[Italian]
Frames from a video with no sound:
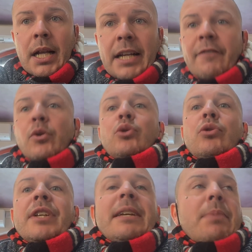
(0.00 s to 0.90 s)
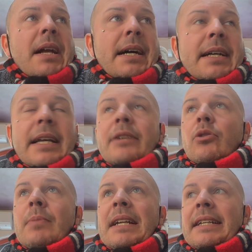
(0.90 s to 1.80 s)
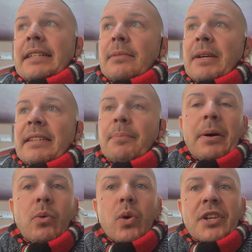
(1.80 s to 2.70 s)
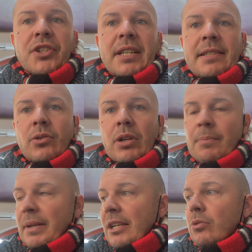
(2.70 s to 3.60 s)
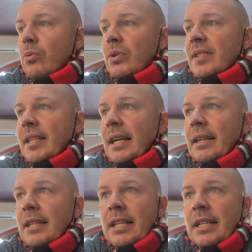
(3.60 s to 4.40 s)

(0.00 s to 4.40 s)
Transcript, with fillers: L'infortunio di Ibra è normale che ti mette paura, agitazione, perché comunque sia,